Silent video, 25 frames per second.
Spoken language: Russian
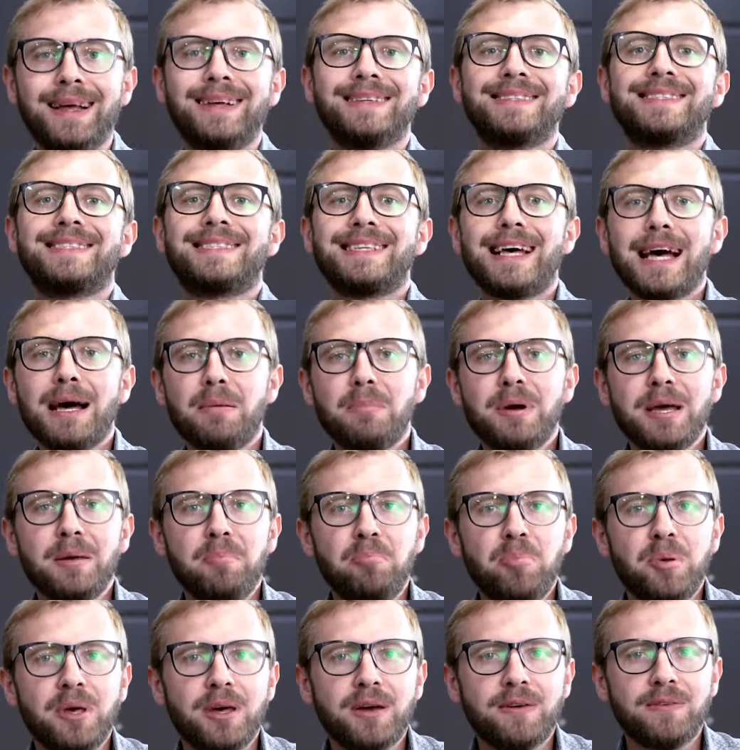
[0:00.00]
Самое
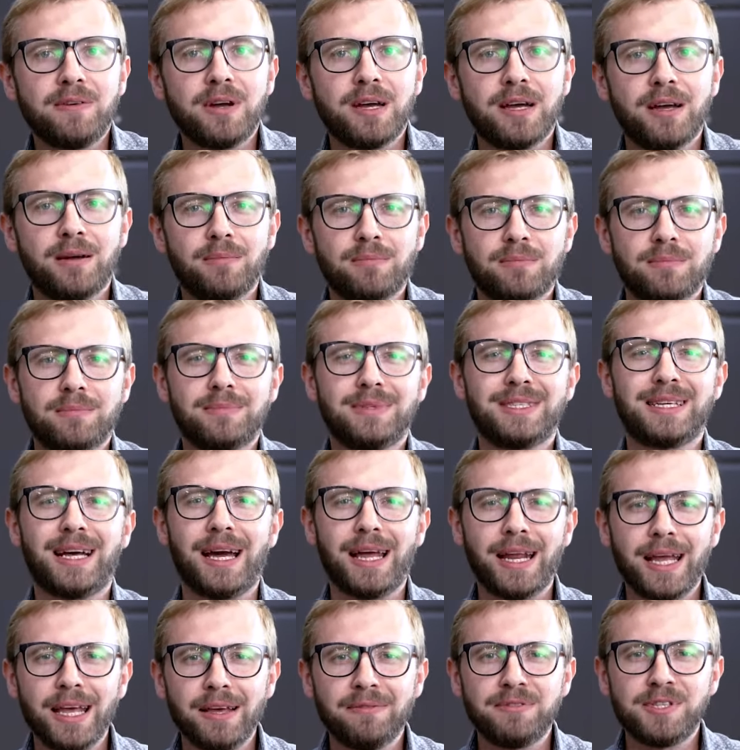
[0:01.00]
первое,
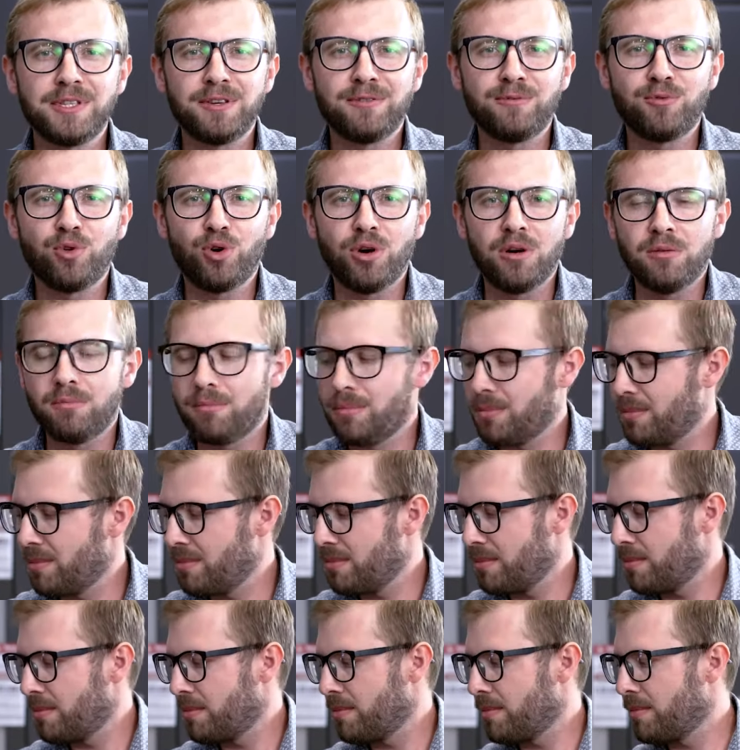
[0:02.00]
скорее всего,
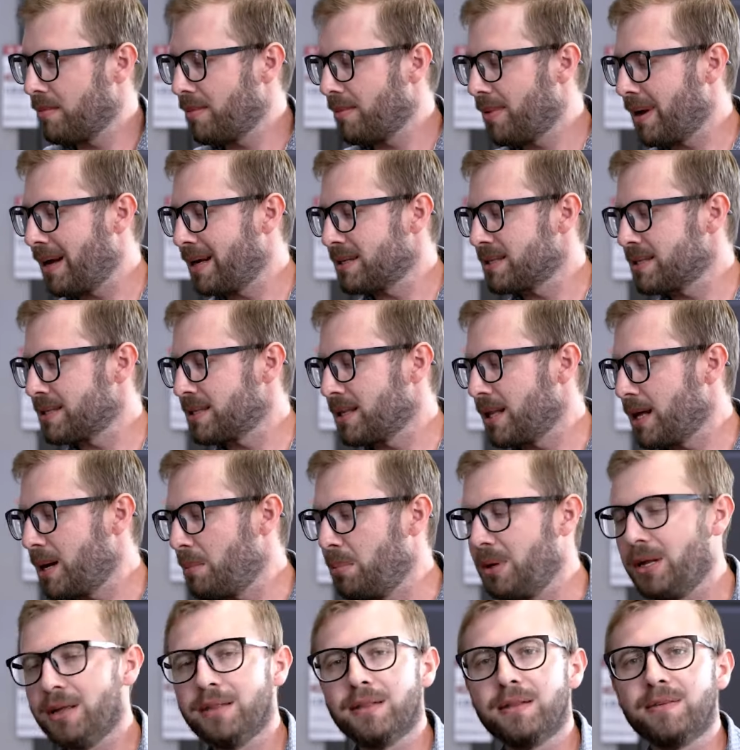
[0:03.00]

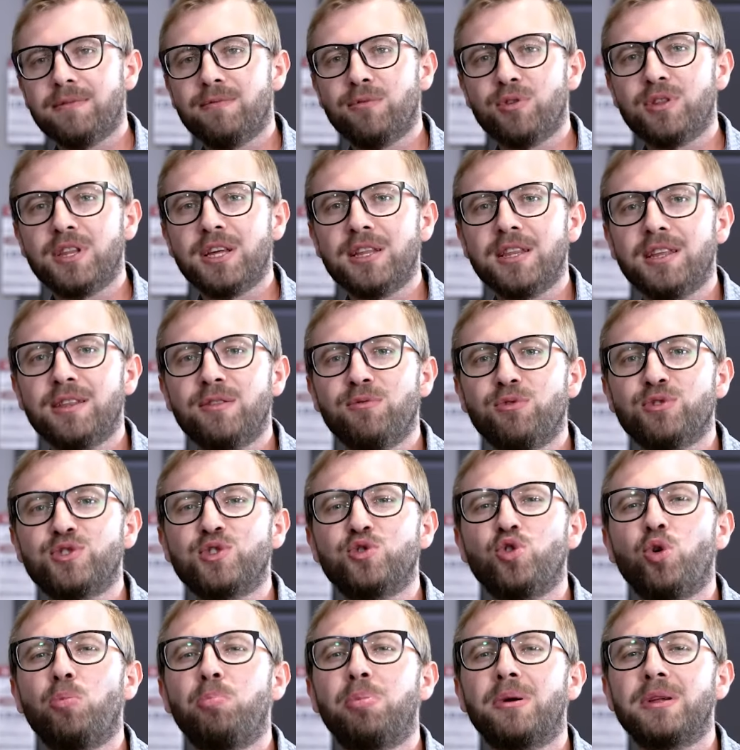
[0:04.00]
ослаблен вот этот вот
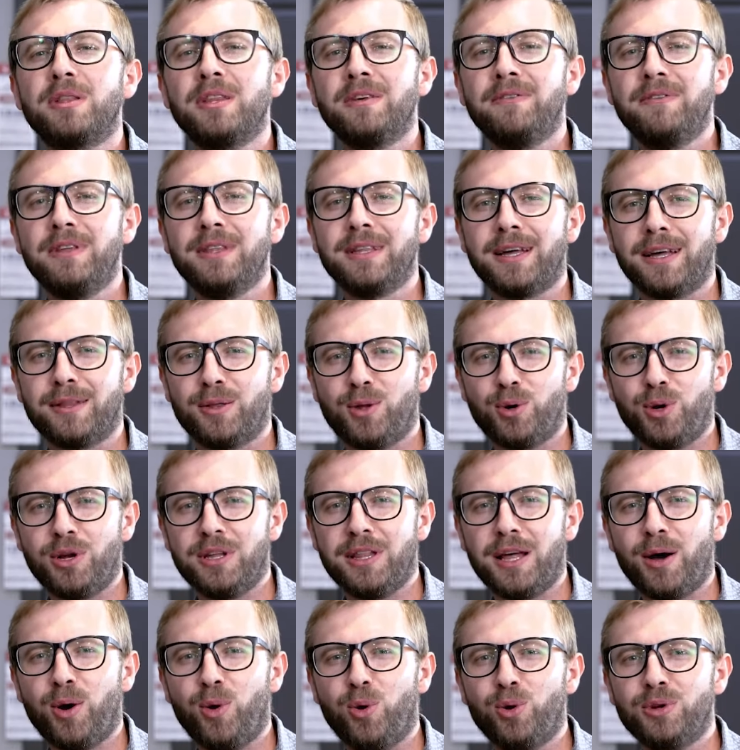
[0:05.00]
стопорный винт, который
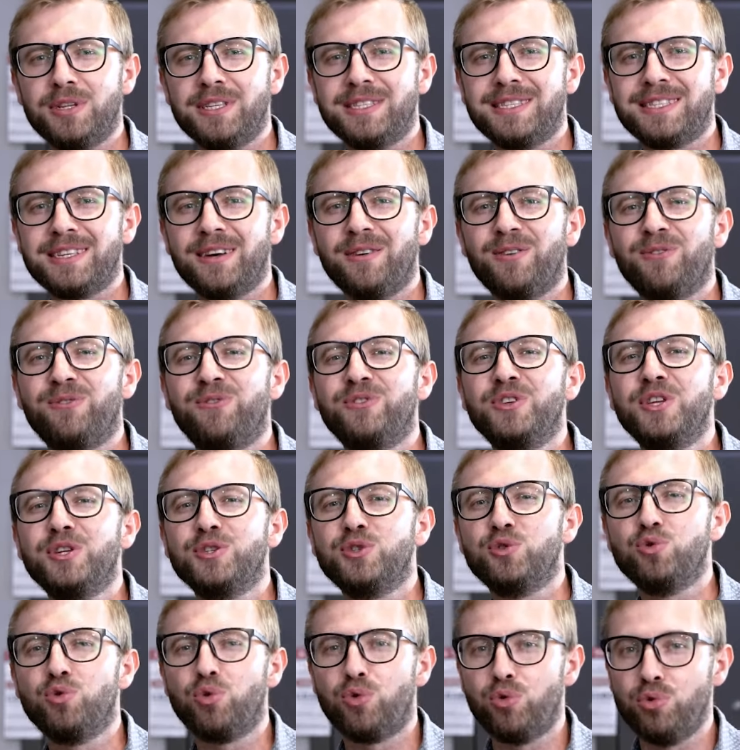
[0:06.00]
находится
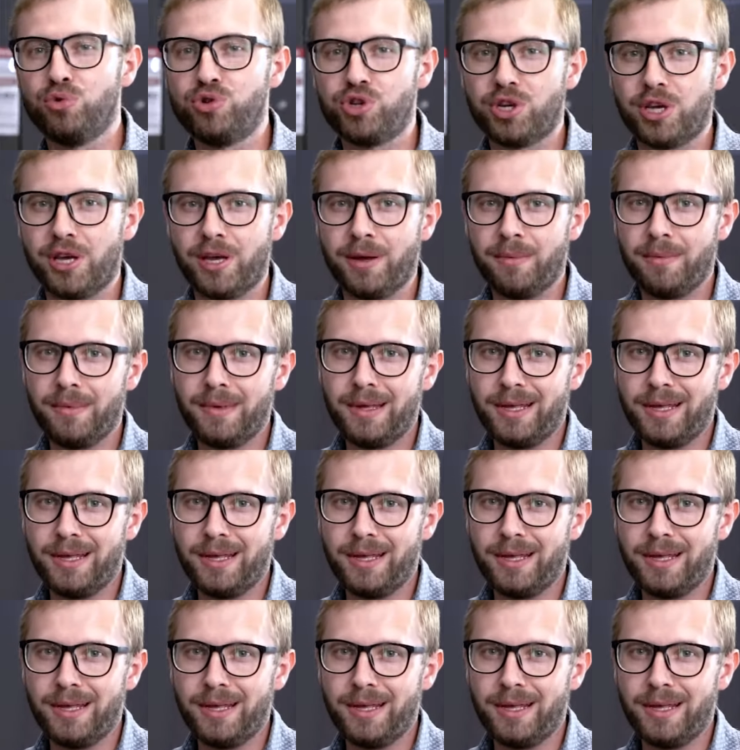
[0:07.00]
внизу ручки.